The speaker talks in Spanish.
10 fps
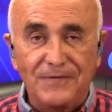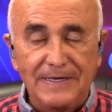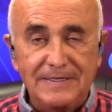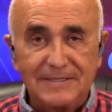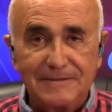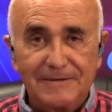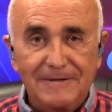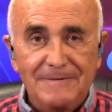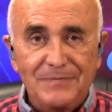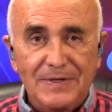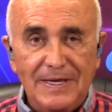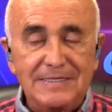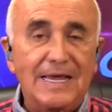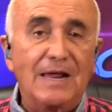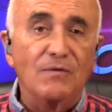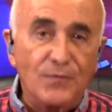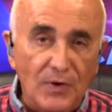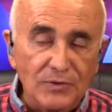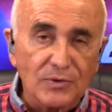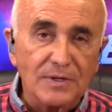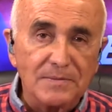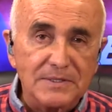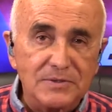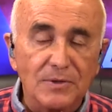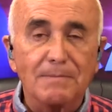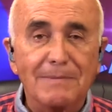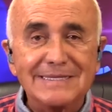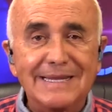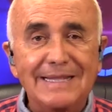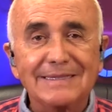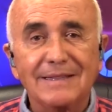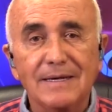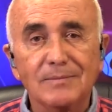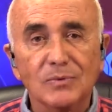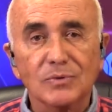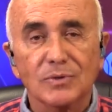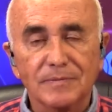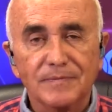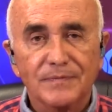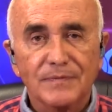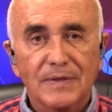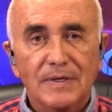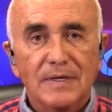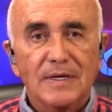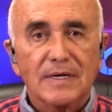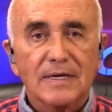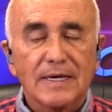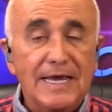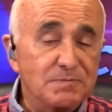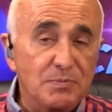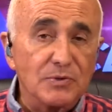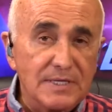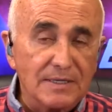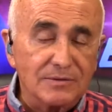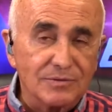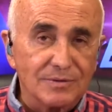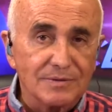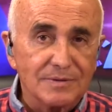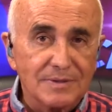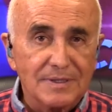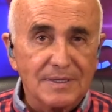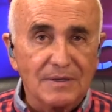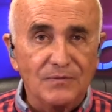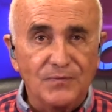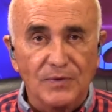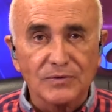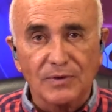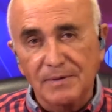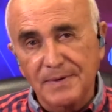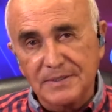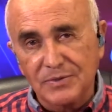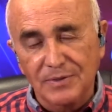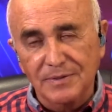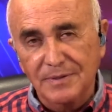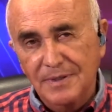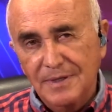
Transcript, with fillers: Fix, que es el fondo de inversión más grande del mundo, que es, por cierto, el fondo de inversión